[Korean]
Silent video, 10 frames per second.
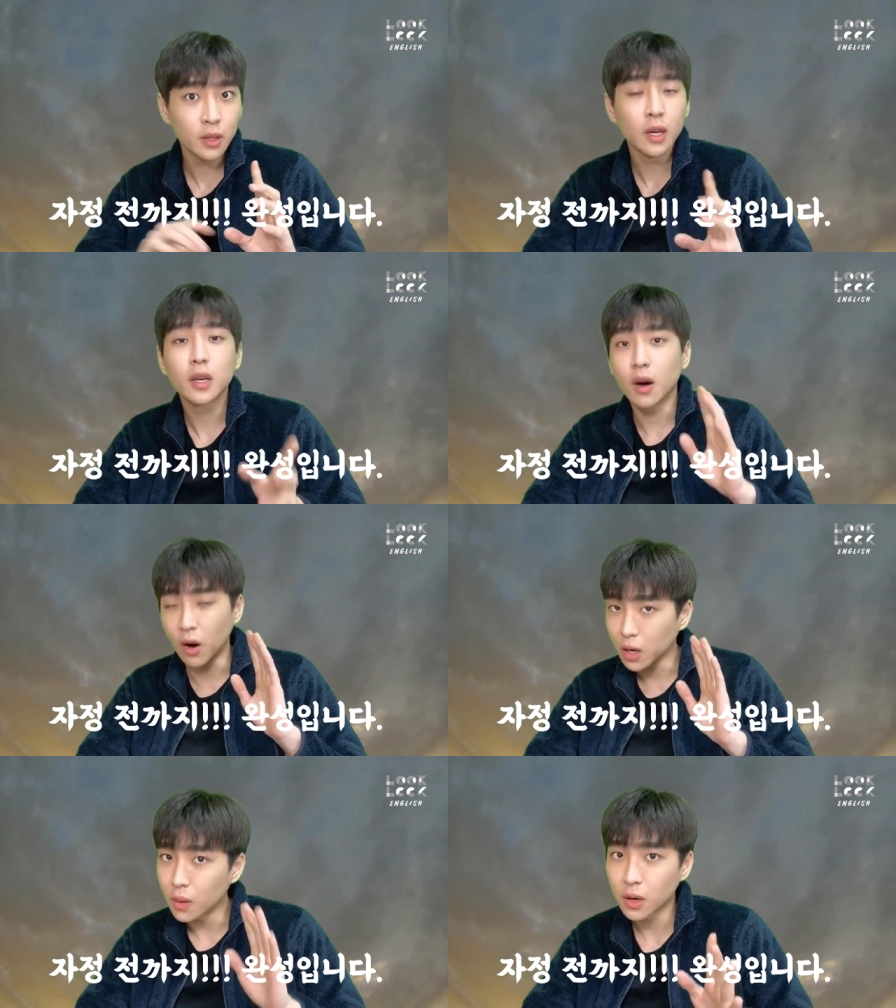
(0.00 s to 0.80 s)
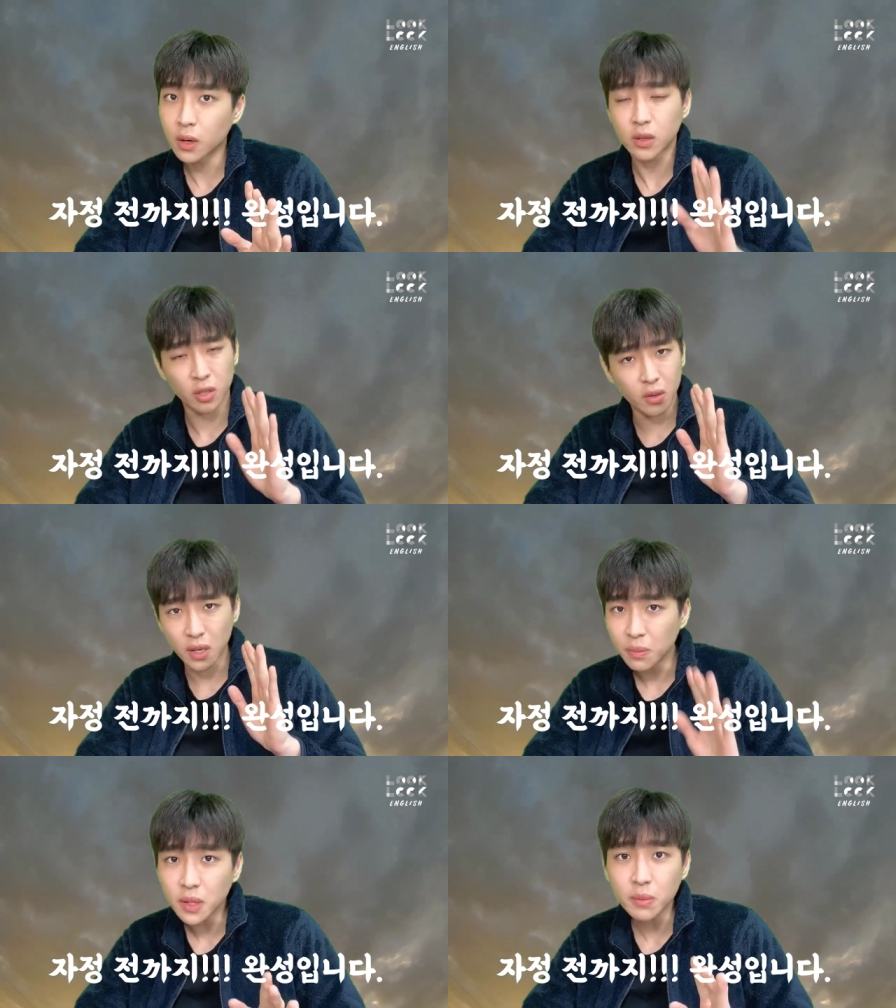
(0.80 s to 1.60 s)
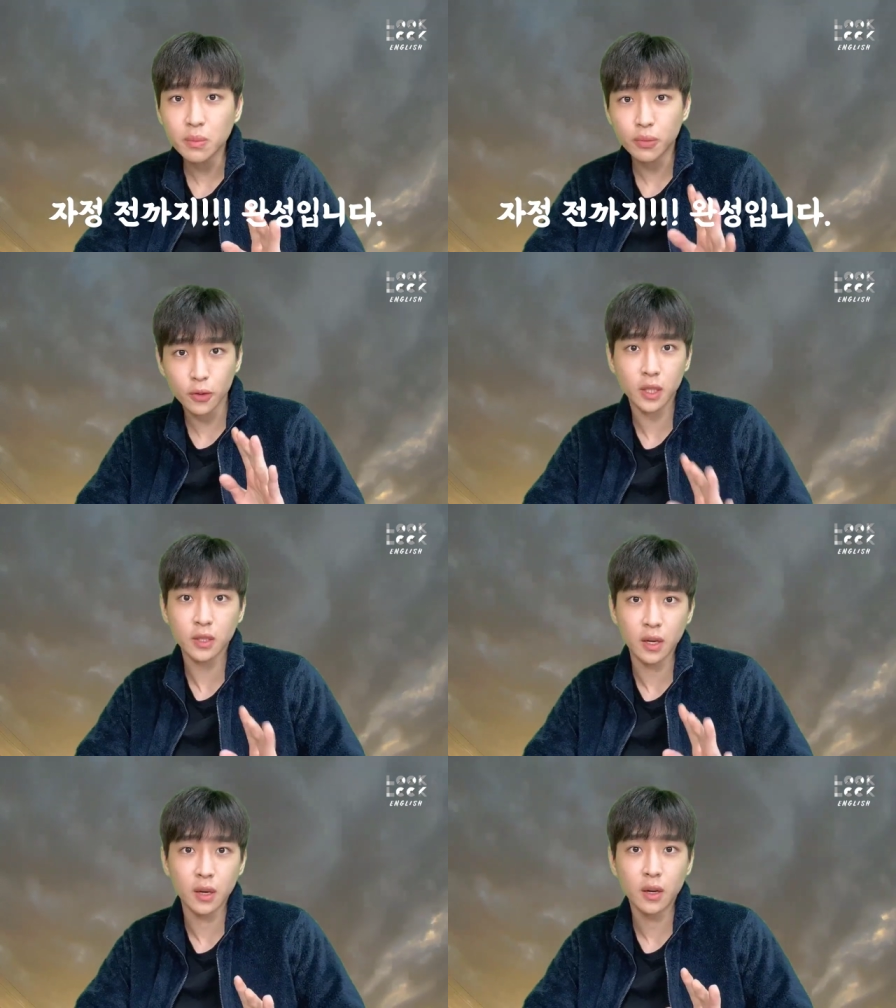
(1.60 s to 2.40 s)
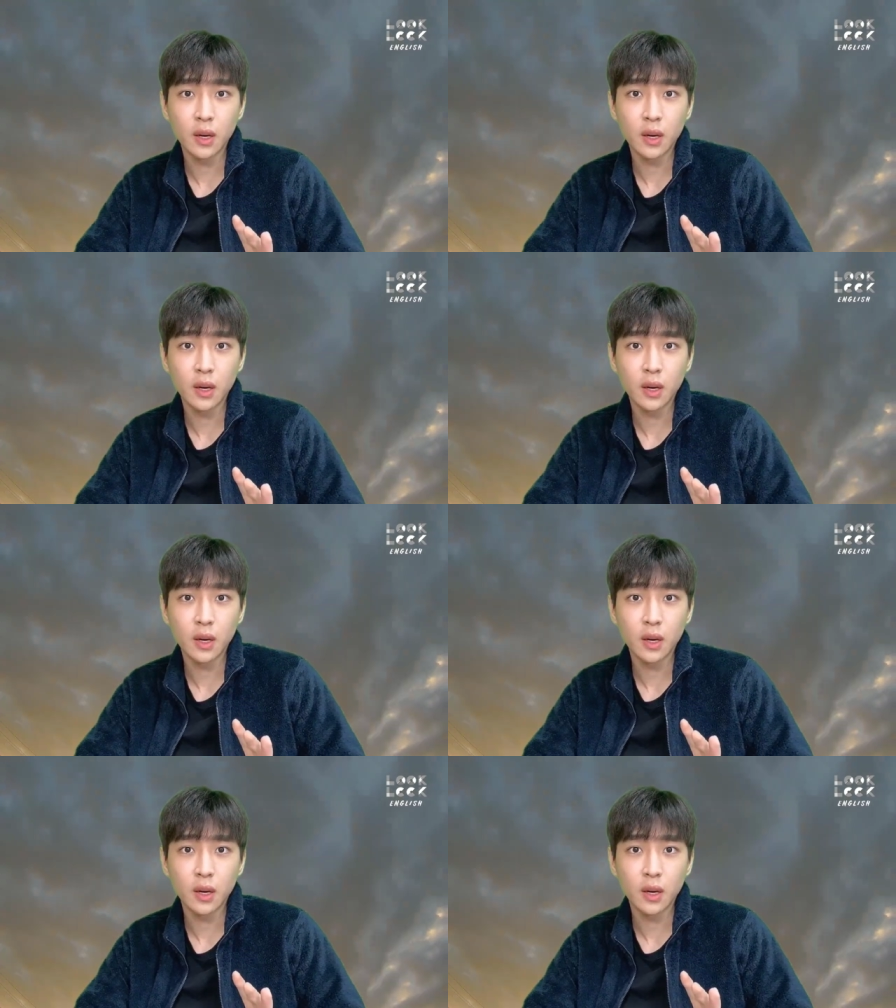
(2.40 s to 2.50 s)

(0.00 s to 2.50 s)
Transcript: 어려워요. 이거 정말 힘든 프로젝트예요.